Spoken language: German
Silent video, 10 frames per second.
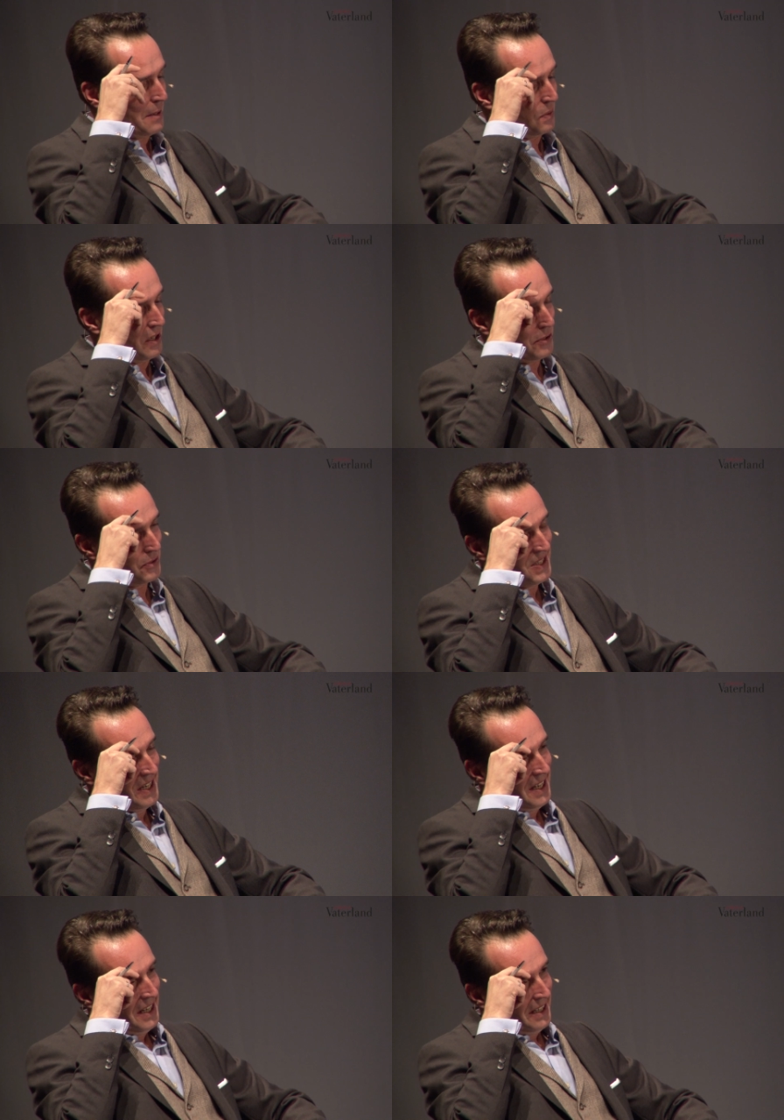Applaus.
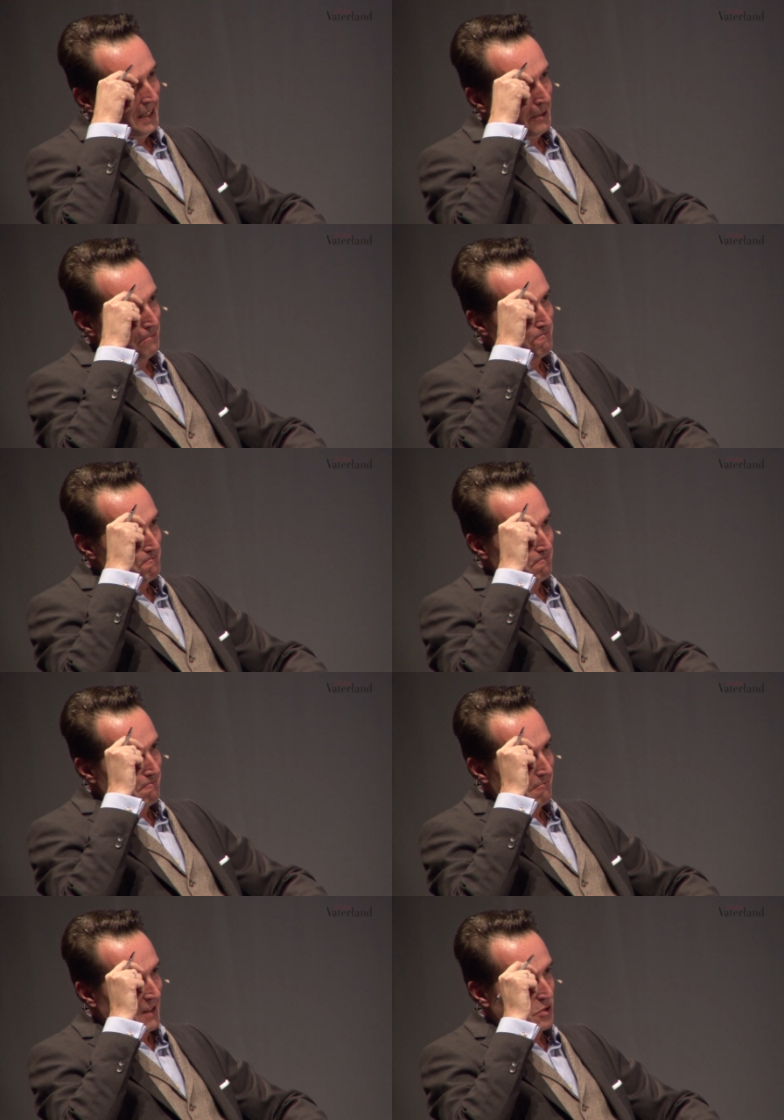Ähm,
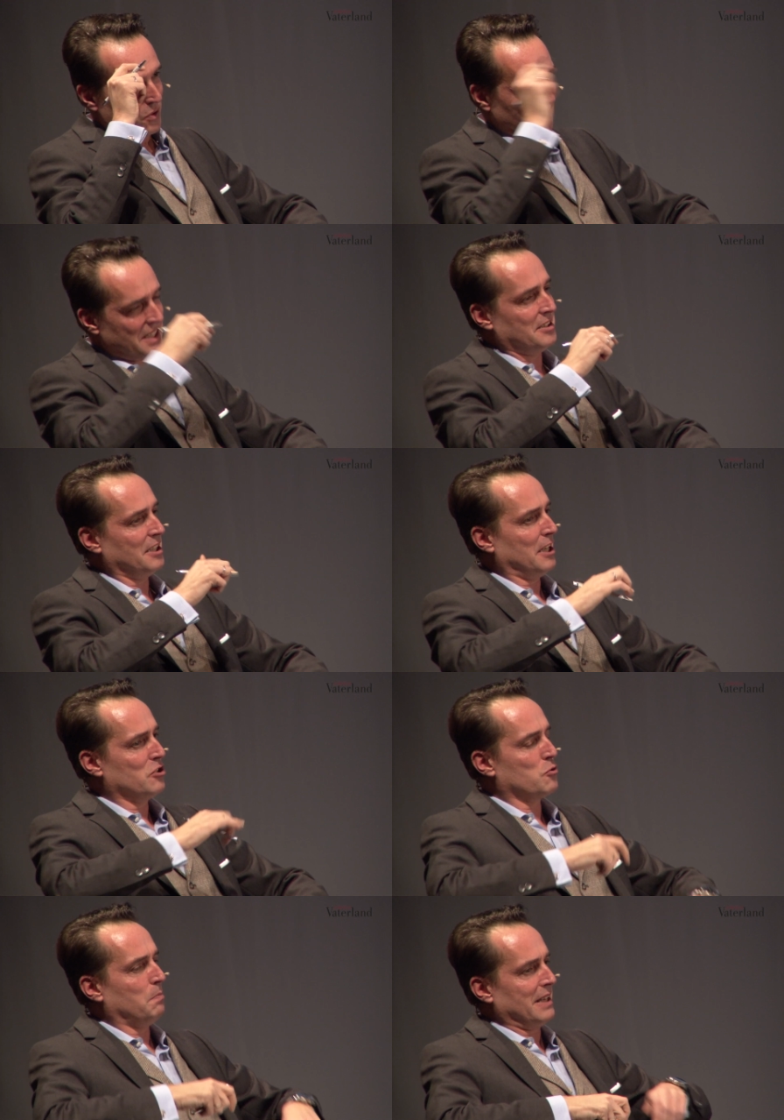so richtig
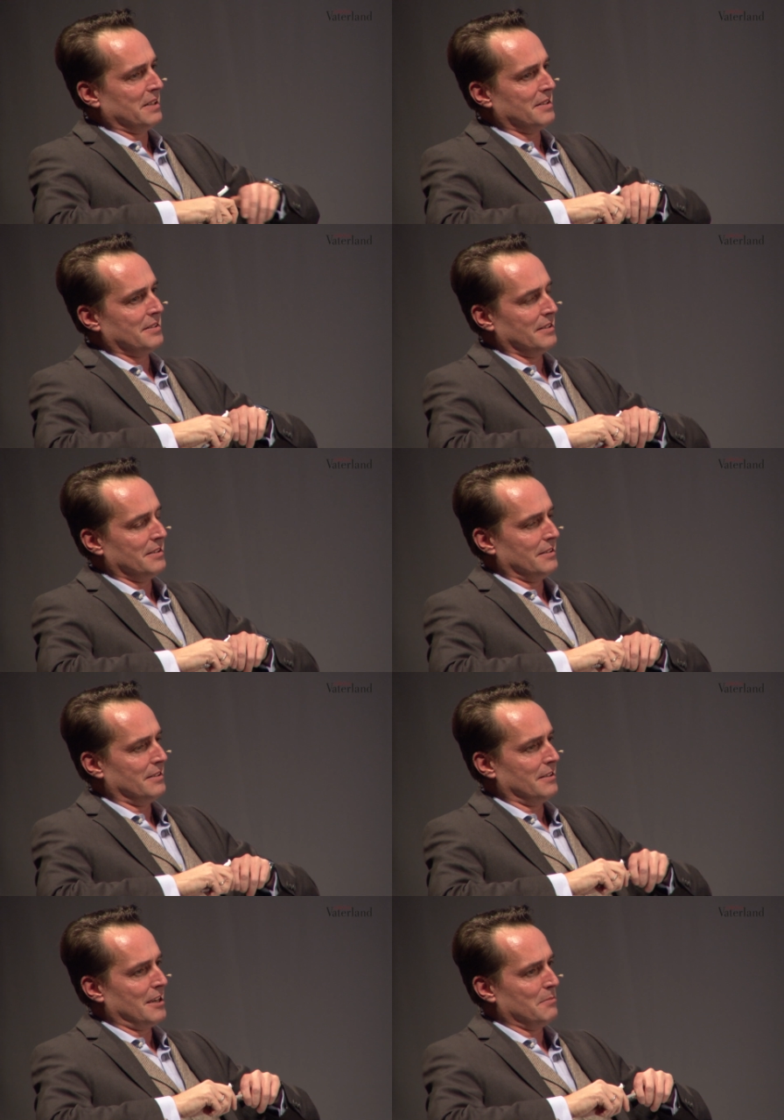entspannt
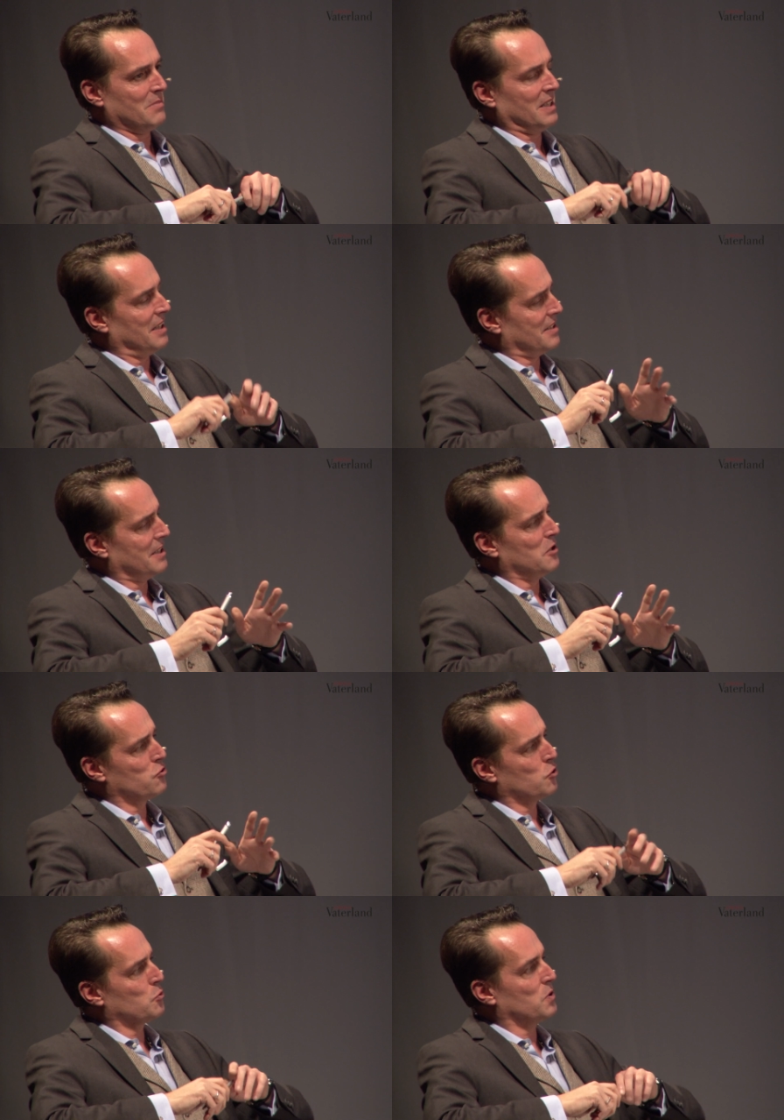äh, haben Sie erst gegen
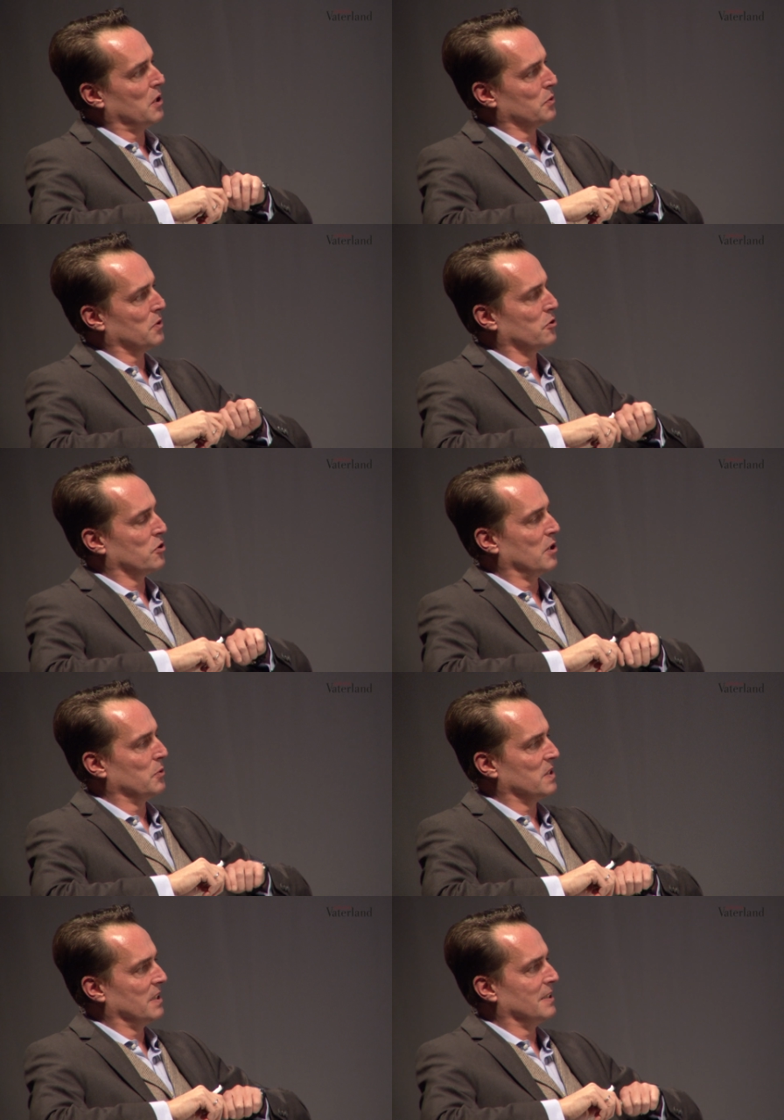Schluss
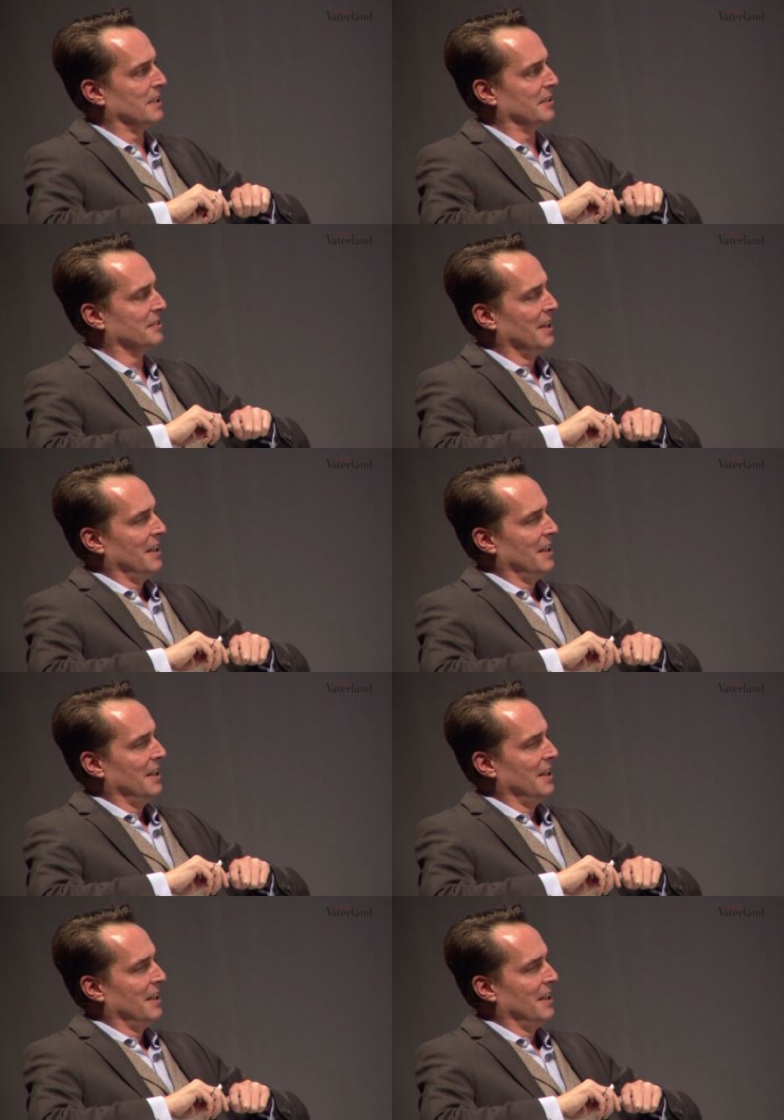ausgeschaut, Elias.